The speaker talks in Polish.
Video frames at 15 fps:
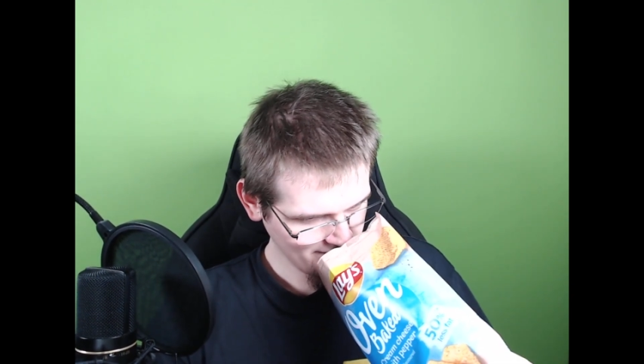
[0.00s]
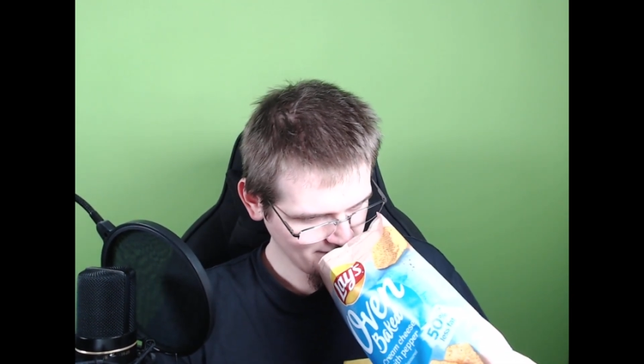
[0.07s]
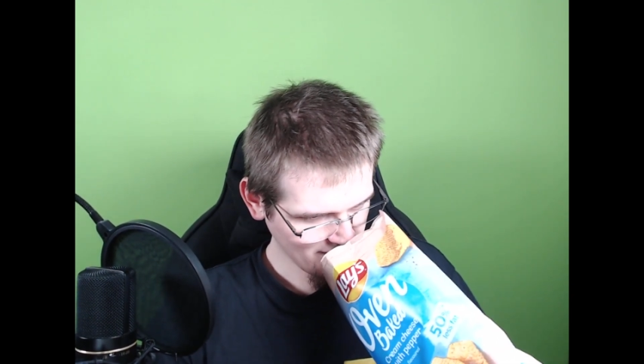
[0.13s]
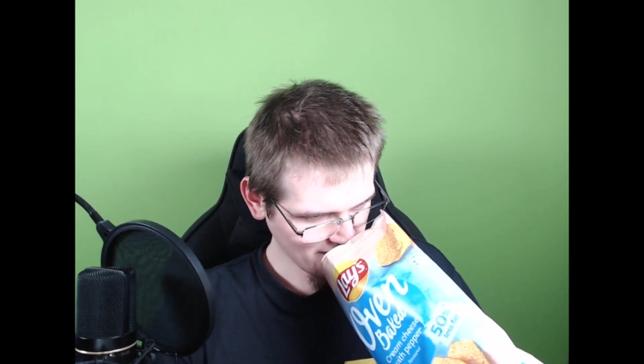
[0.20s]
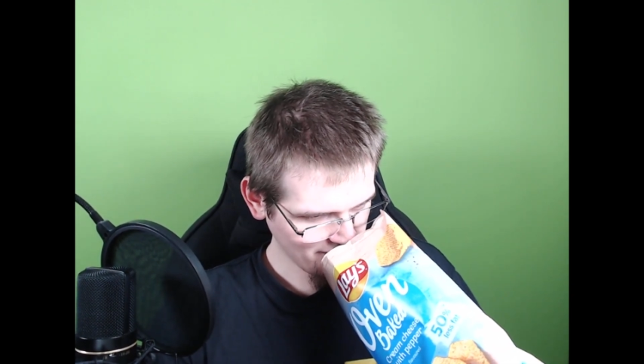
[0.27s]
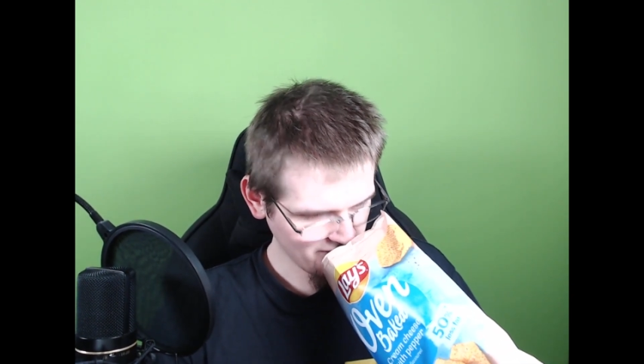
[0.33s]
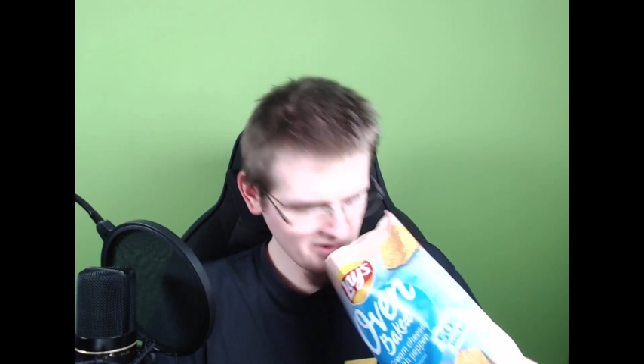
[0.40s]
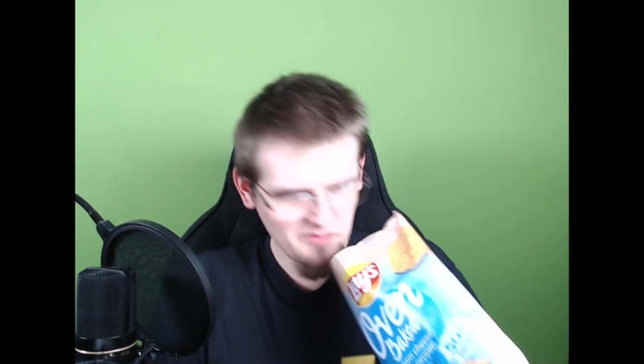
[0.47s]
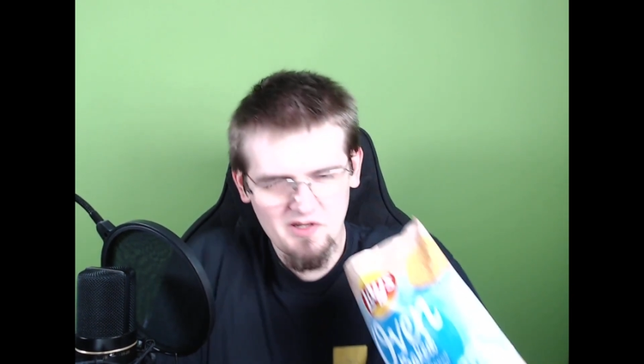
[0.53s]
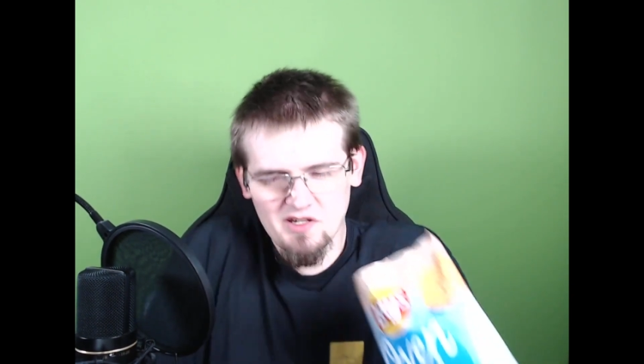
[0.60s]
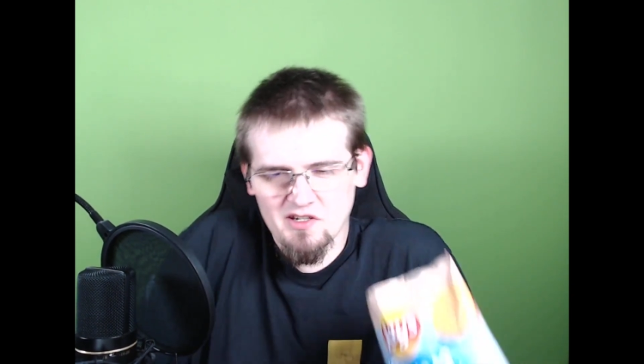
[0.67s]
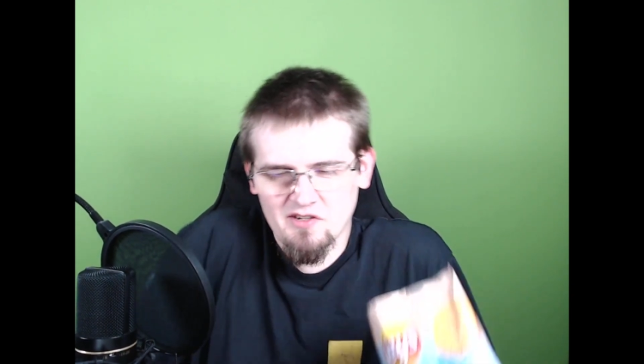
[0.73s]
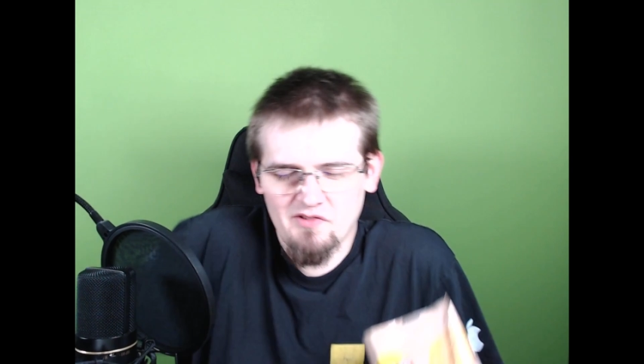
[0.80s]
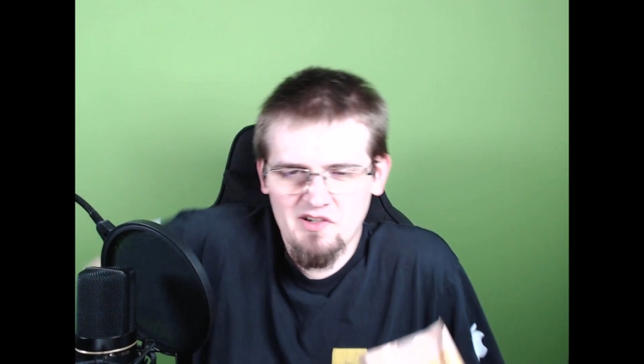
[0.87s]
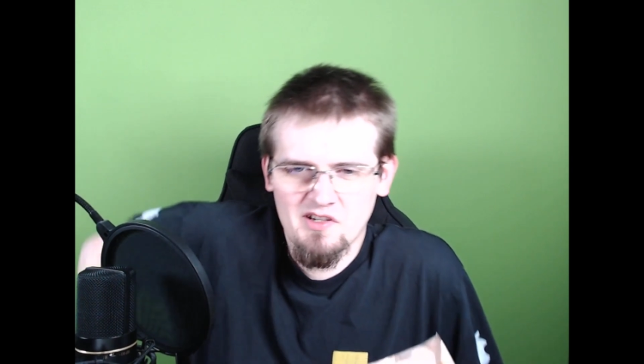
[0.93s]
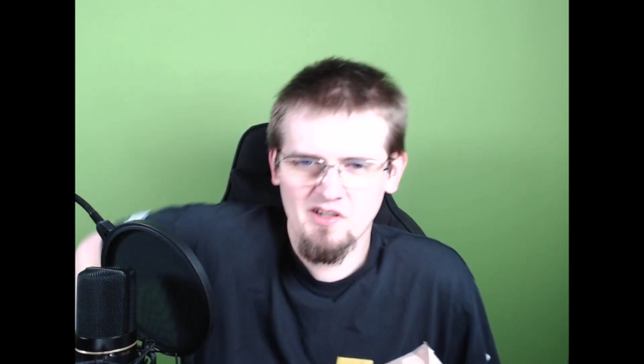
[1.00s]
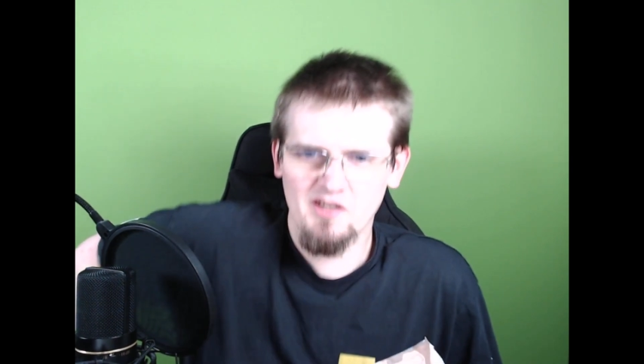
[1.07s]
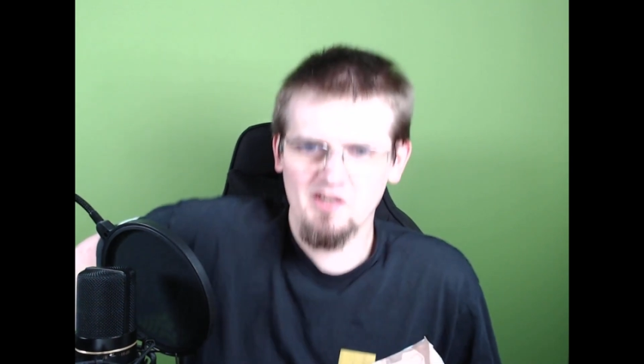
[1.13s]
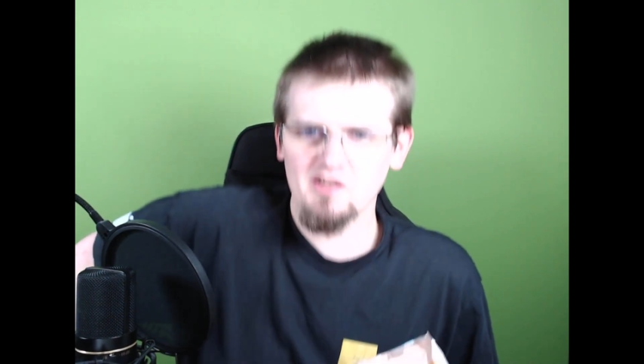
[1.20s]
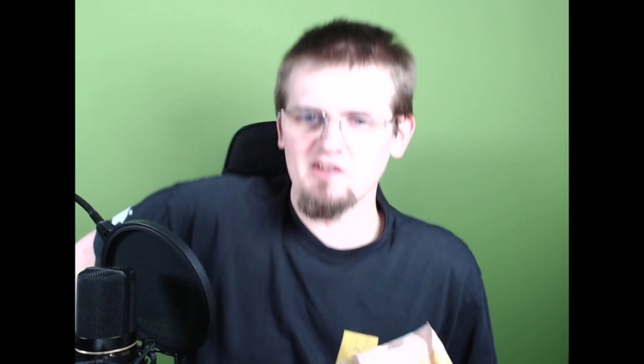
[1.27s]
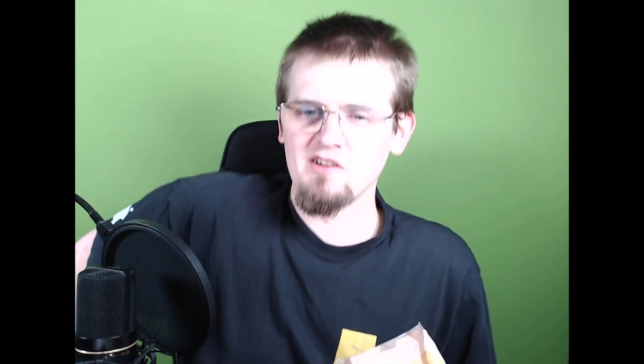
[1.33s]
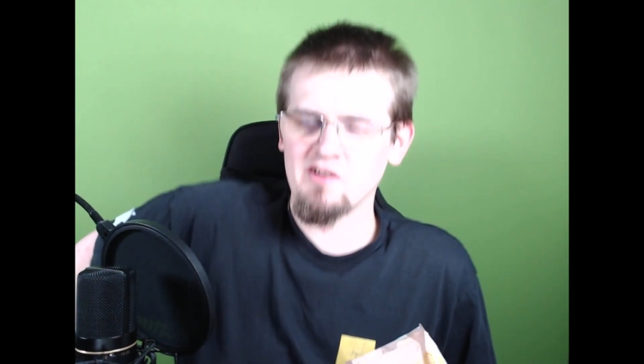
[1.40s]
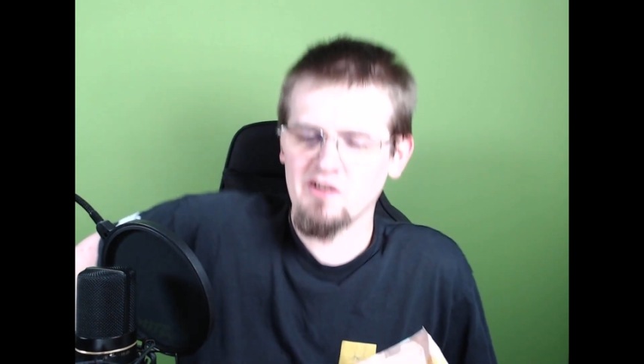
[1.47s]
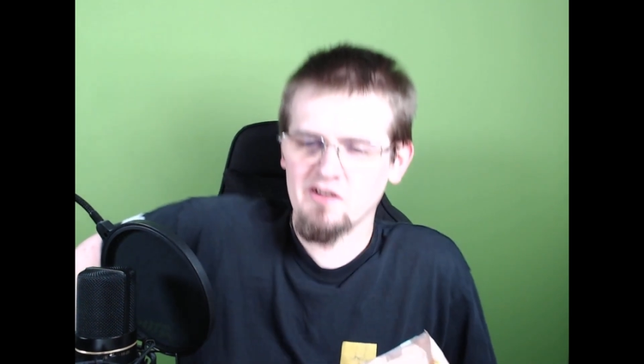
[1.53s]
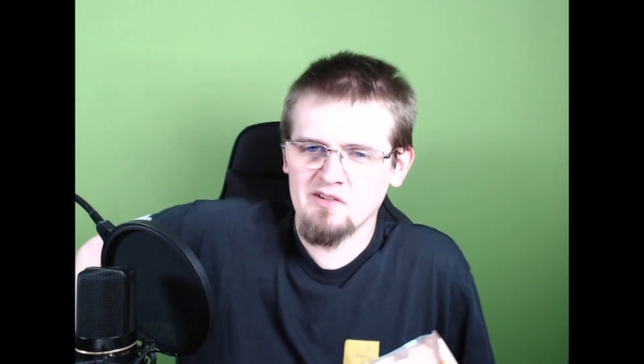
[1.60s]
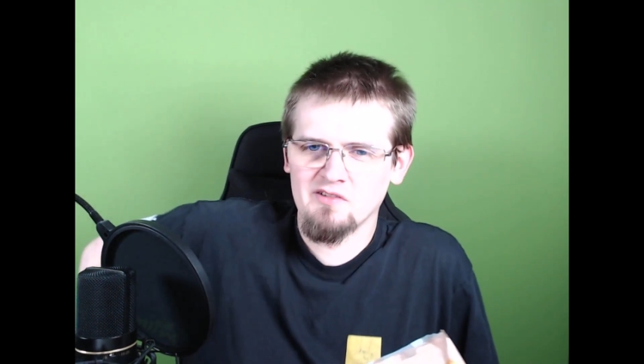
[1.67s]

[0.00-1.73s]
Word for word: Tak wydaje mi się, że właśnie taki e,